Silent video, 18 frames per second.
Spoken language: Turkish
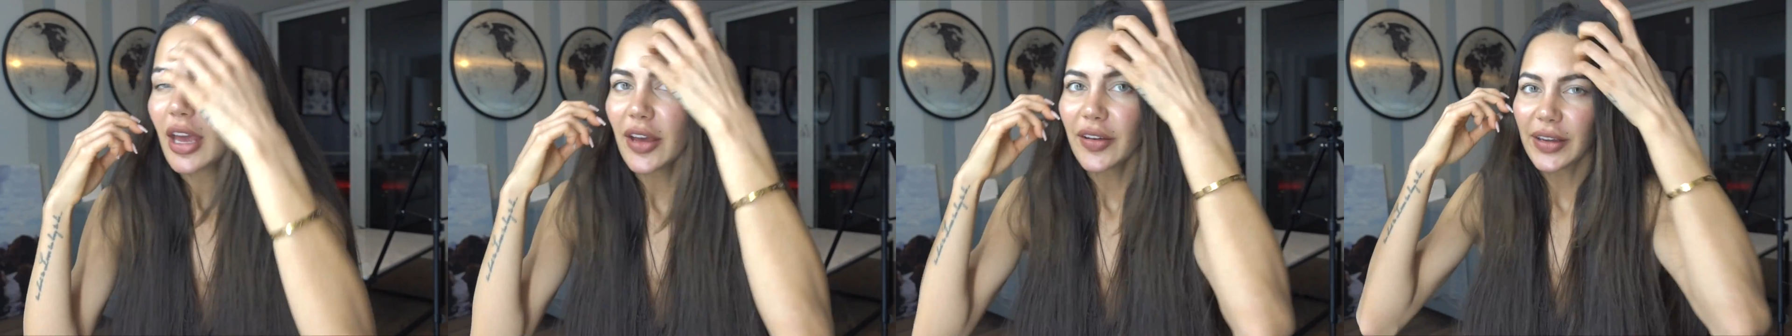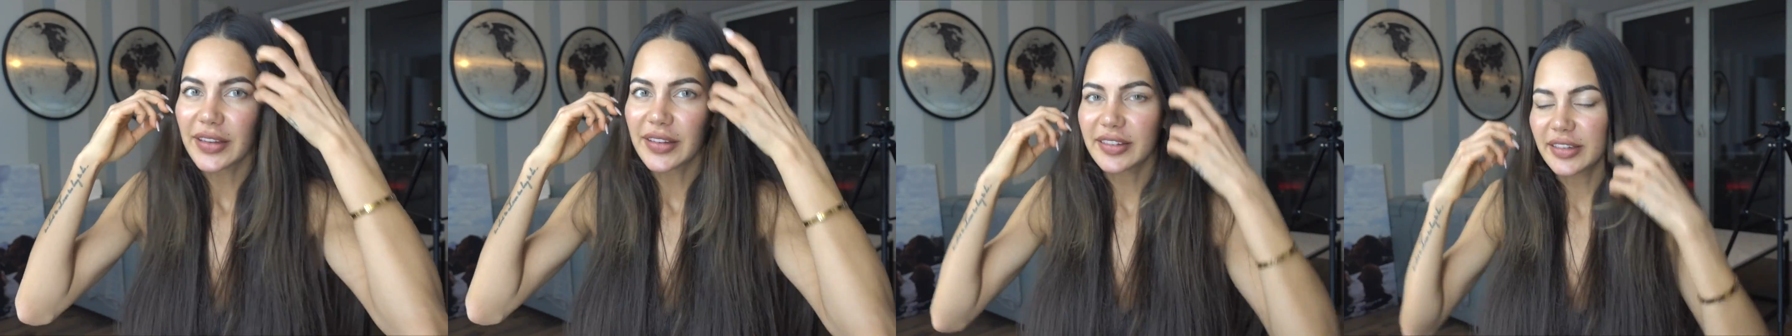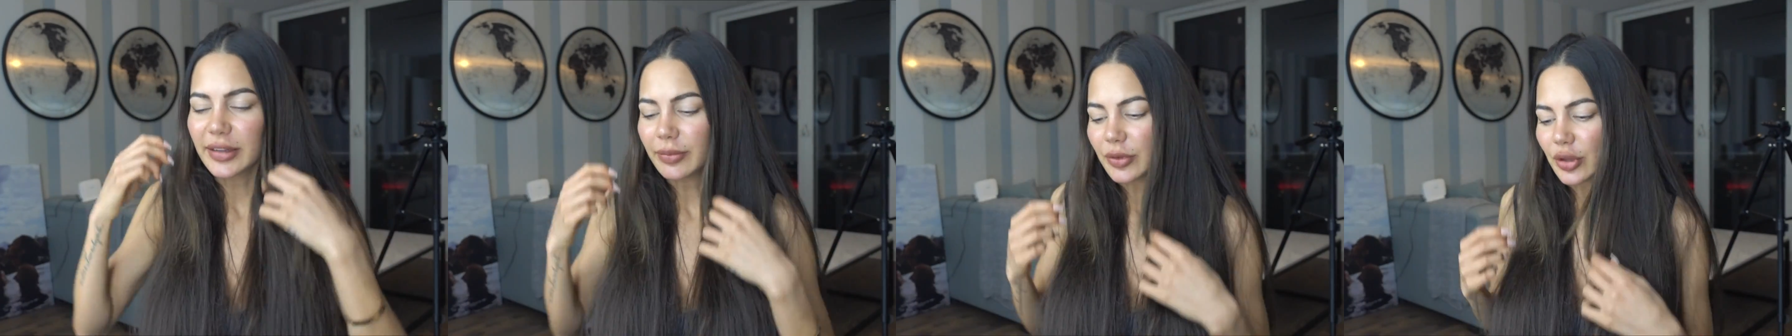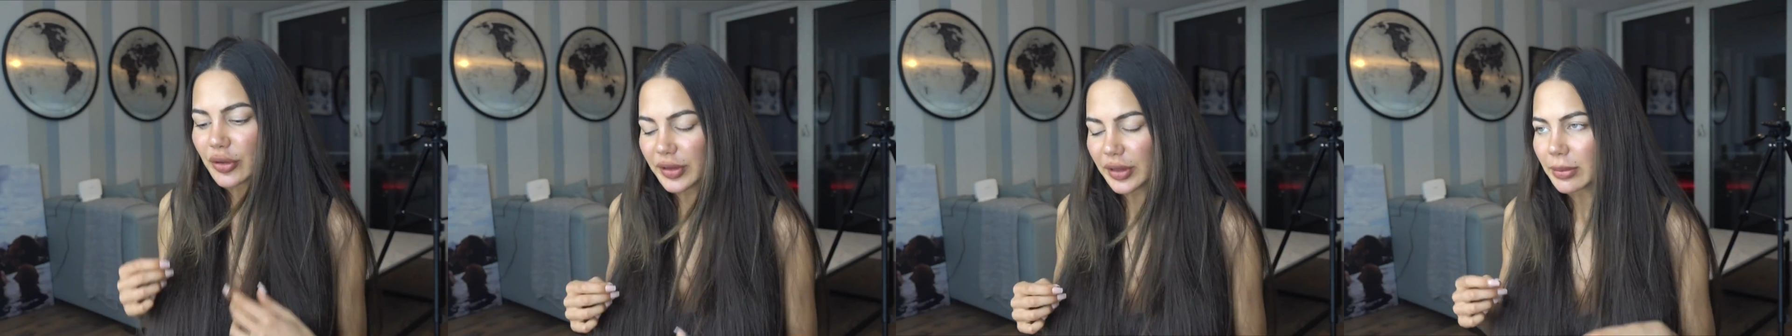Evet
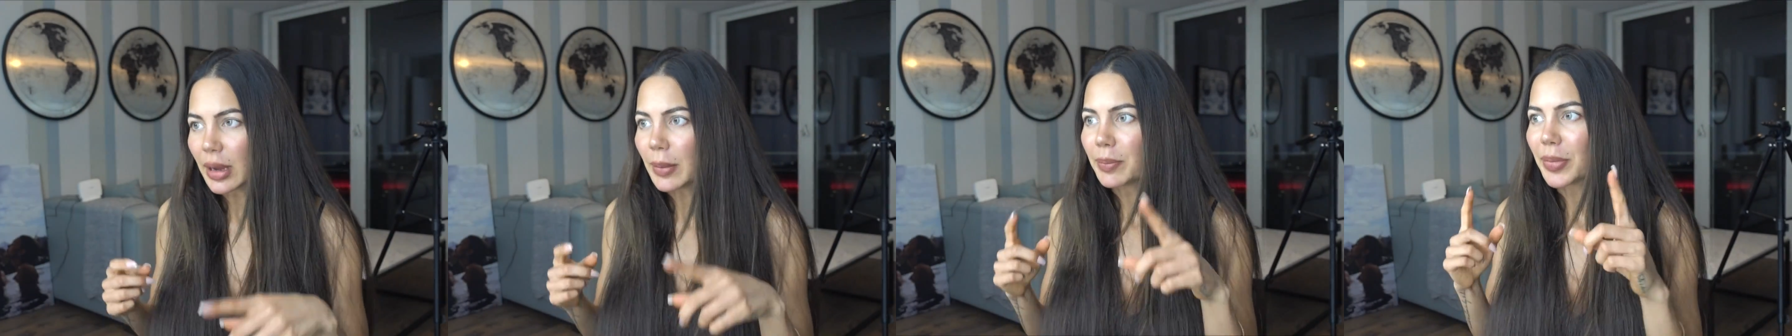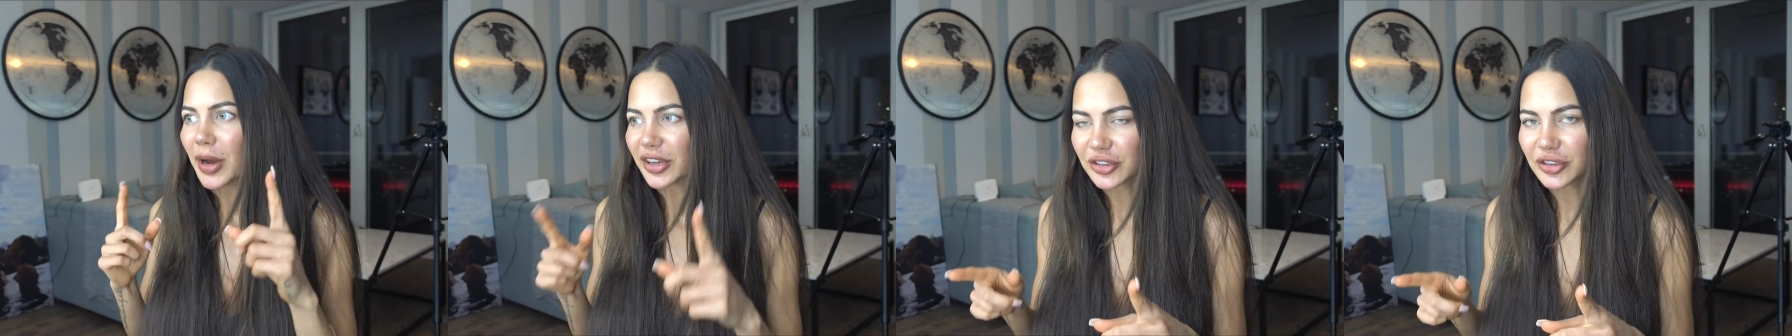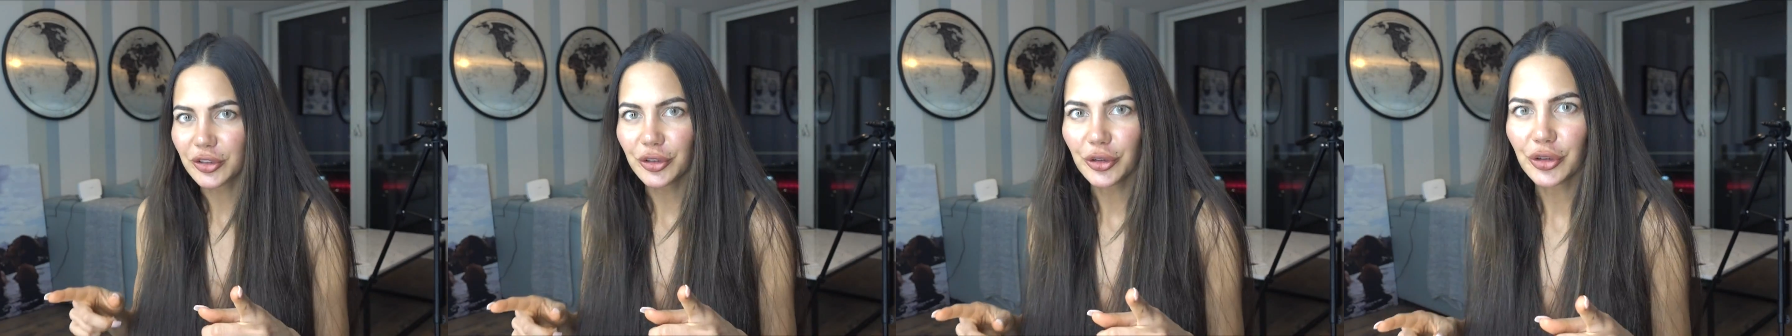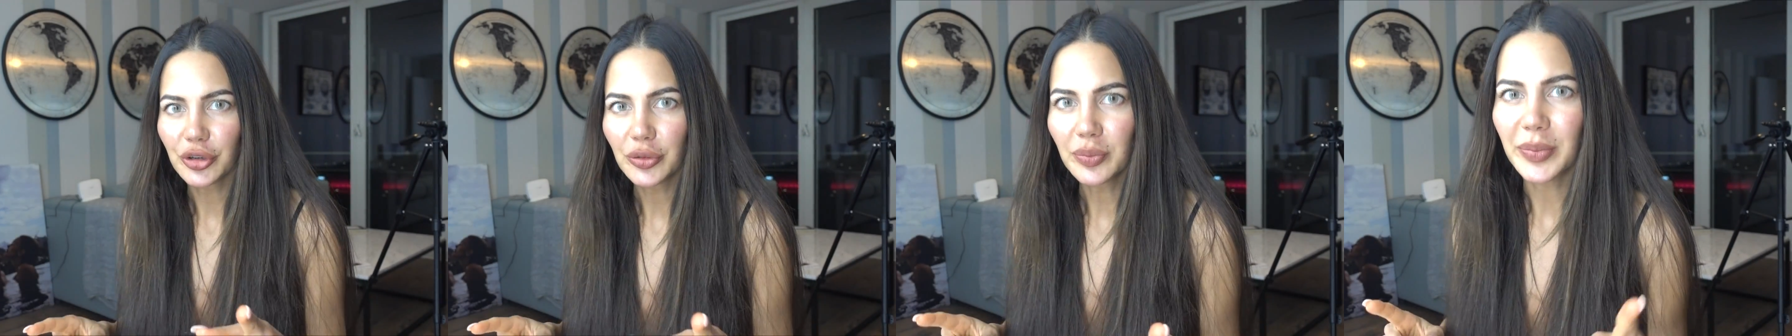şimdi o zaman
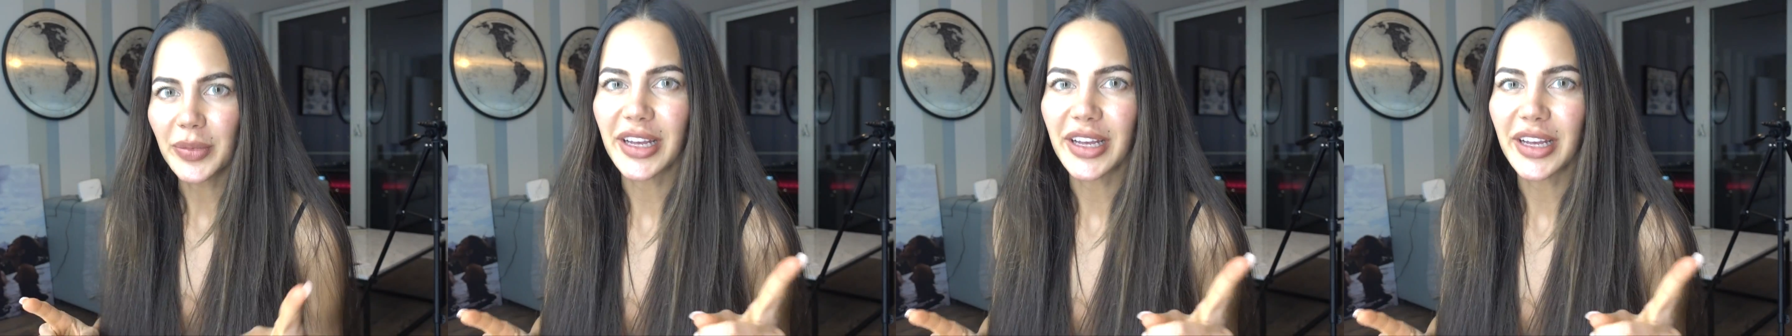başlıyorum.